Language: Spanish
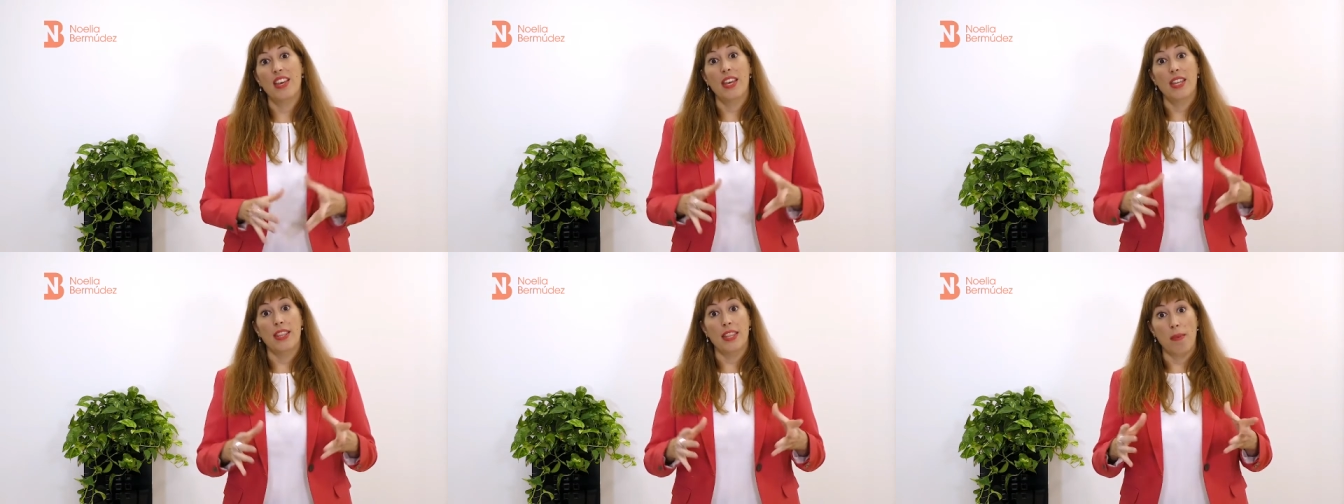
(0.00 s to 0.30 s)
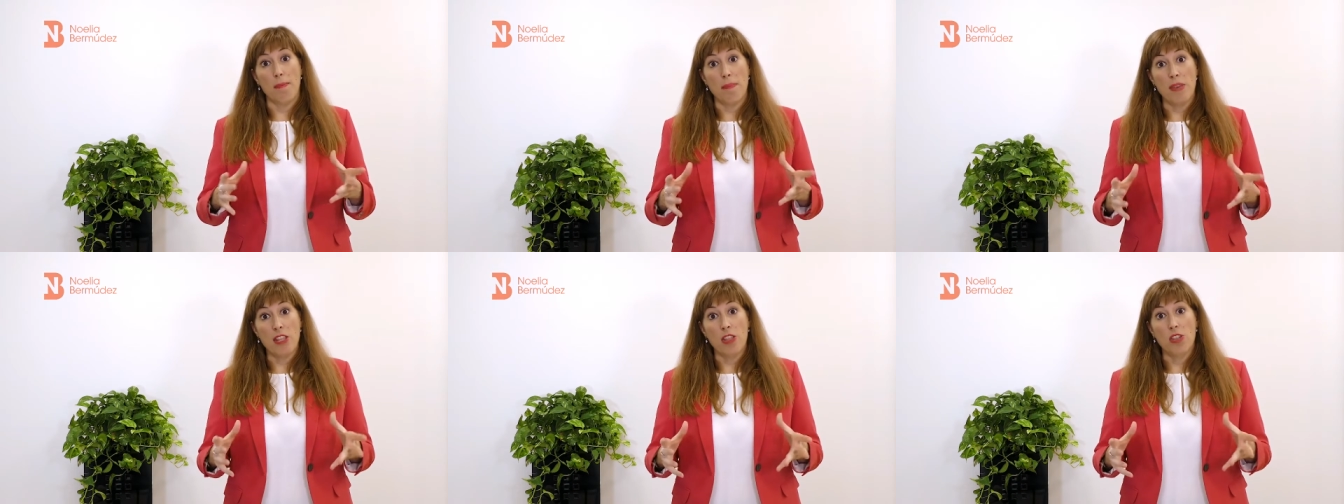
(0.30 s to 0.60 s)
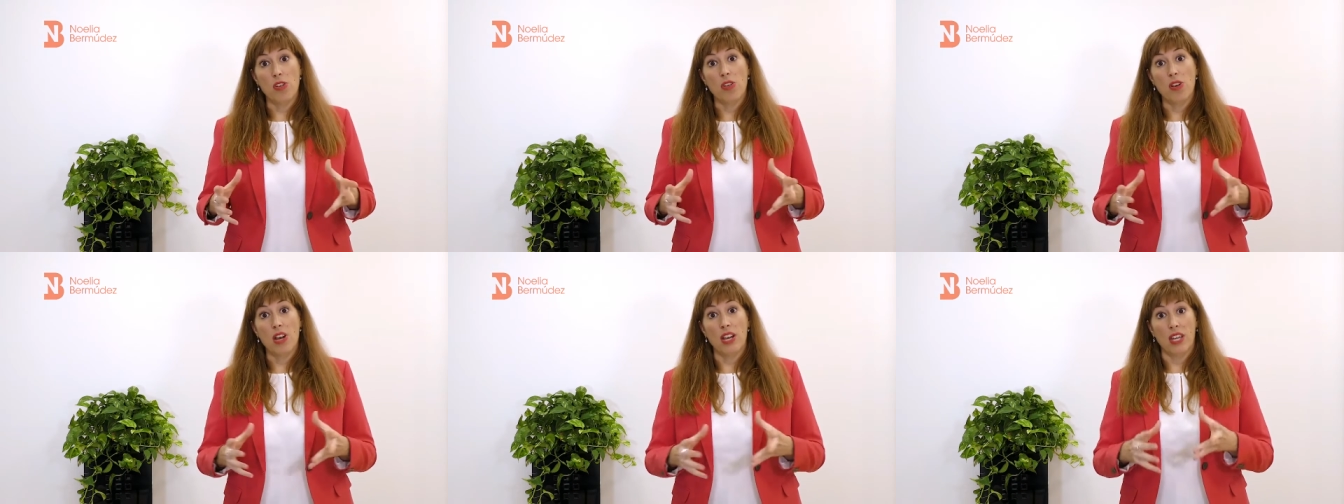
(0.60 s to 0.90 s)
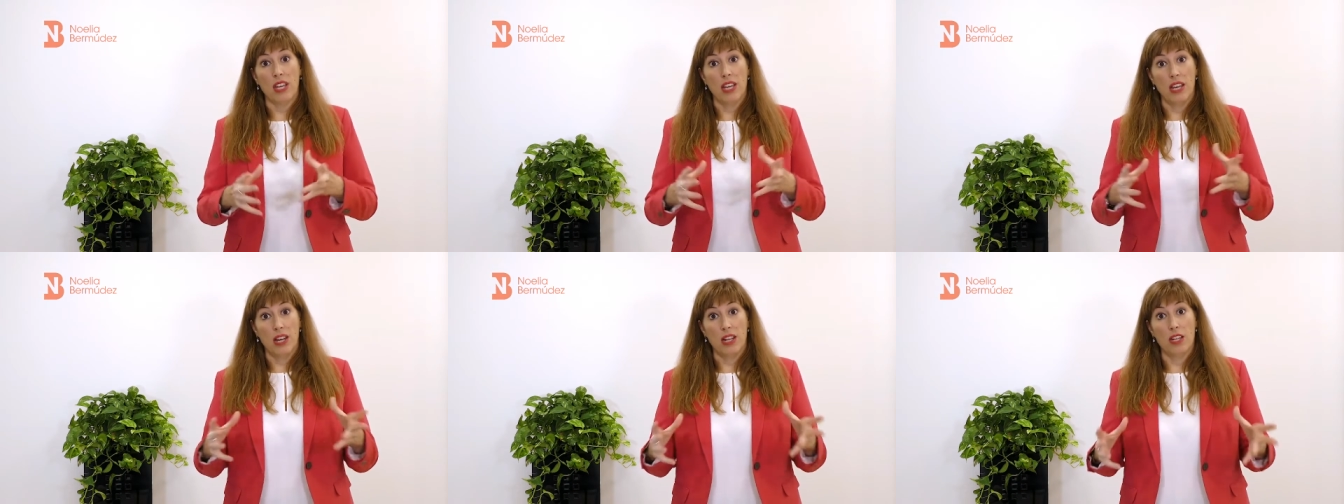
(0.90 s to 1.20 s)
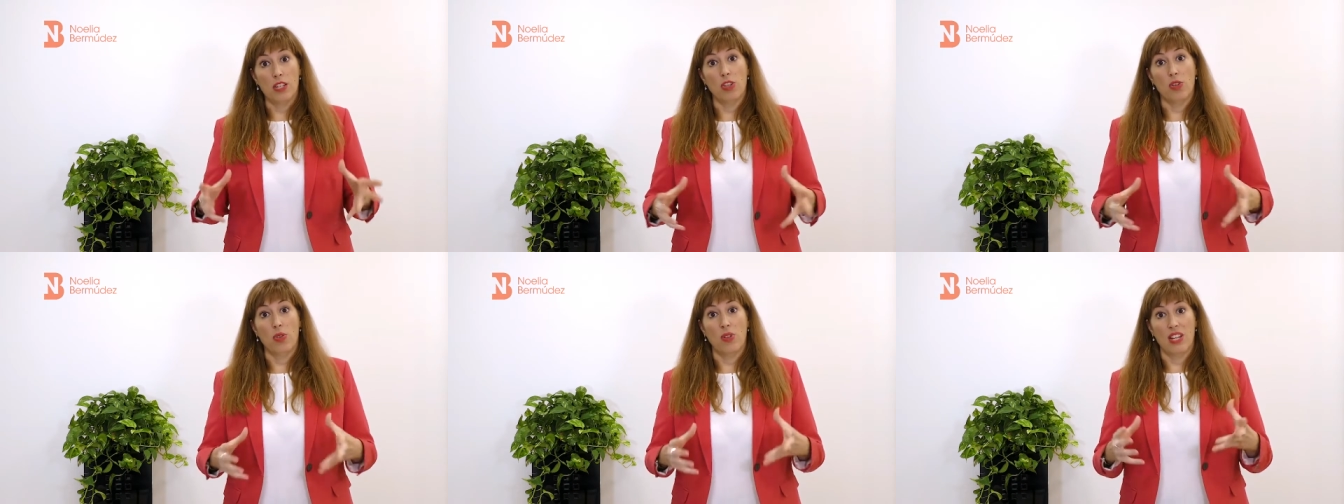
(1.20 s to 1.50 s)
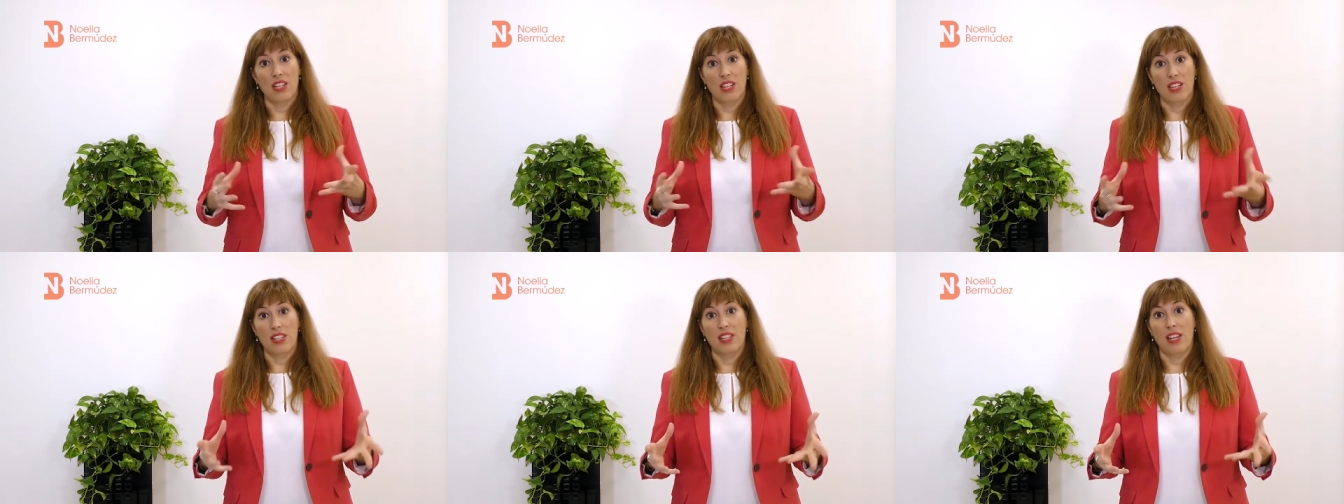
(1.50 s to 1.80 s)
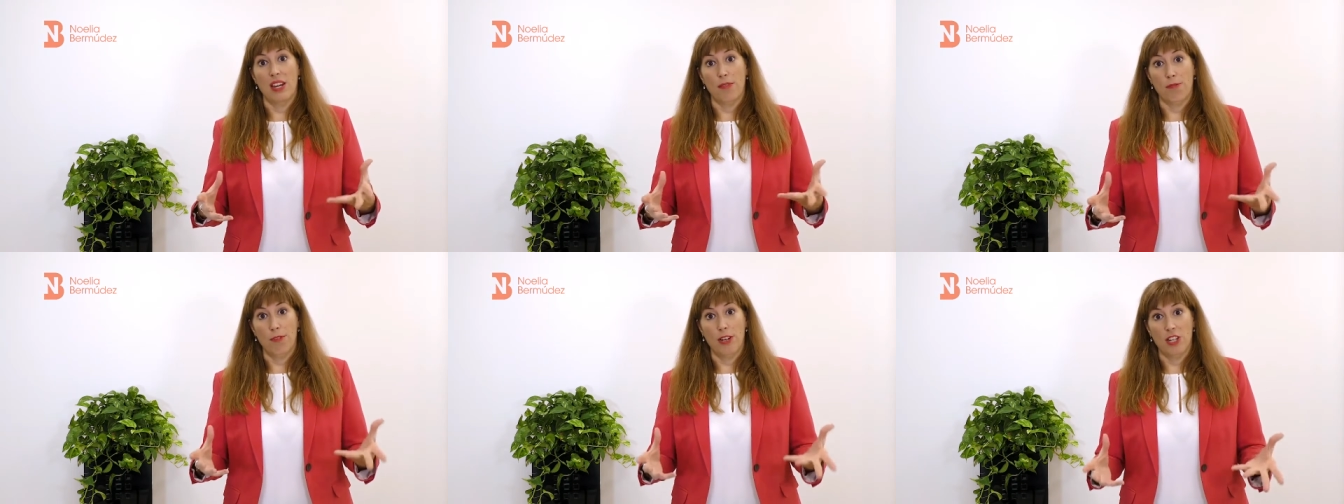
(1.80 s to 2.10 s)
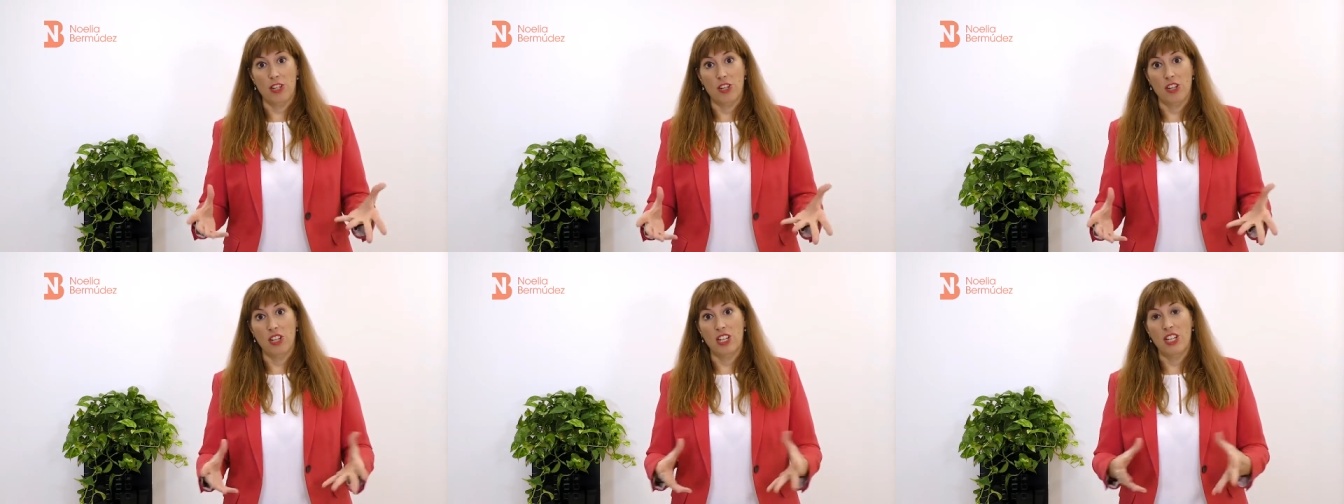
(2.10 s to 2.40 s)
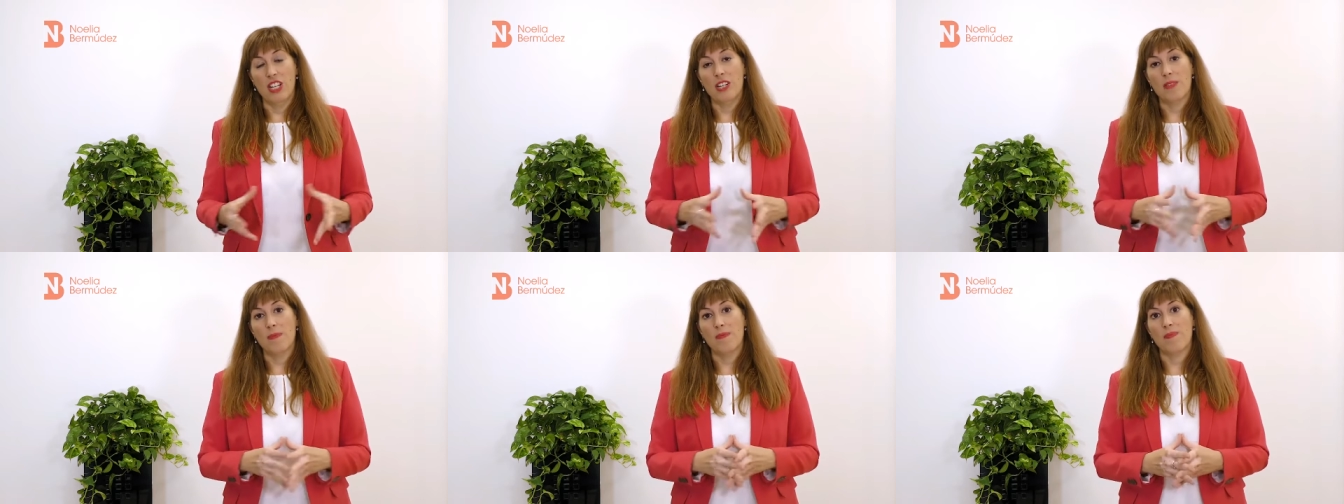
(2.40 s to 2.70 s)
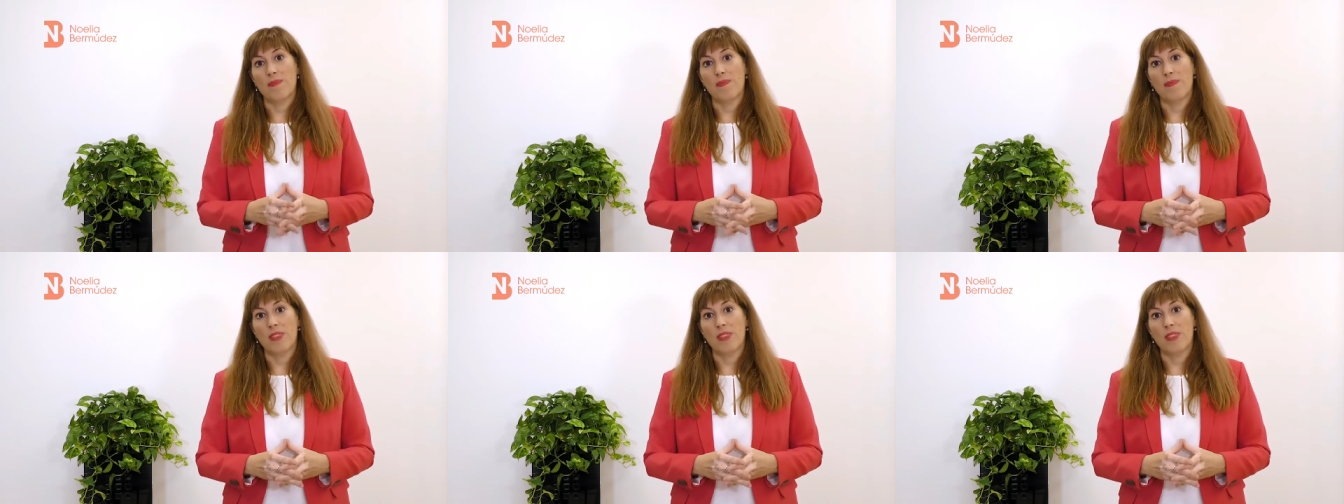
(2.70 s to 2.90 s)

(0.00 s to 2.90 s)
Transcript: Te invito a que hagas todas estas reflexiones